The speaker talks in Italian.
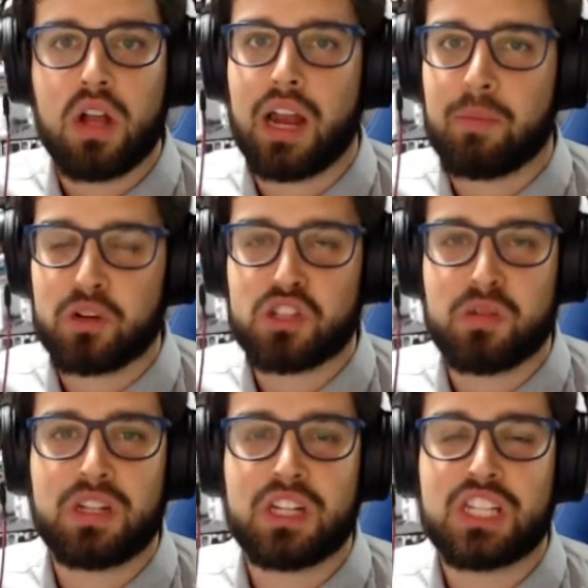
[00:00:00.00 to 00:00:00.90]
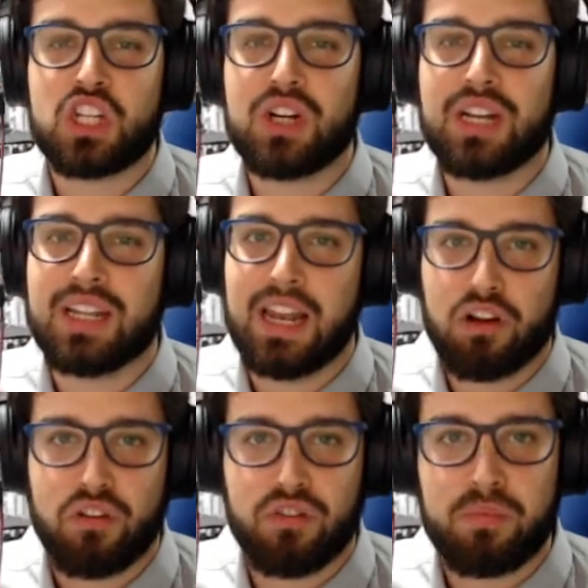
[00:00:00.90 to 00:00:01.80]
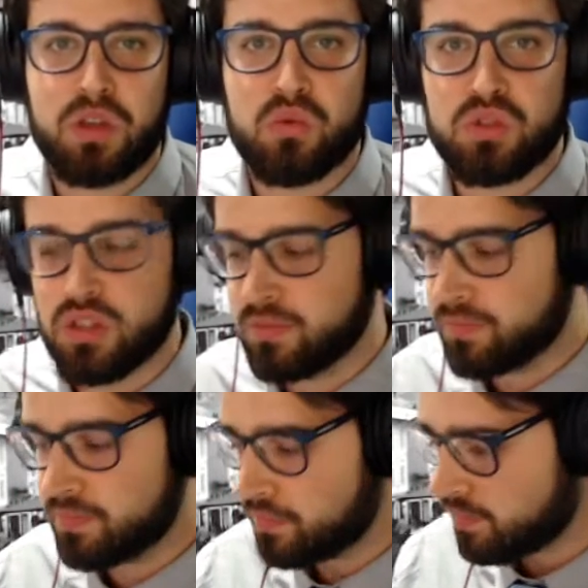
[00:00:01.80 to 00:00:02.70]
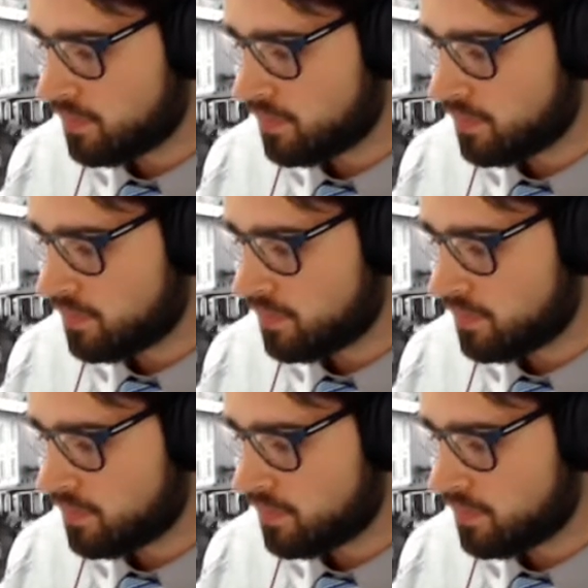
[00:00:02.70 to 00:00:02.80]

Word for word: alla prossima edizione di l'EcoFM News.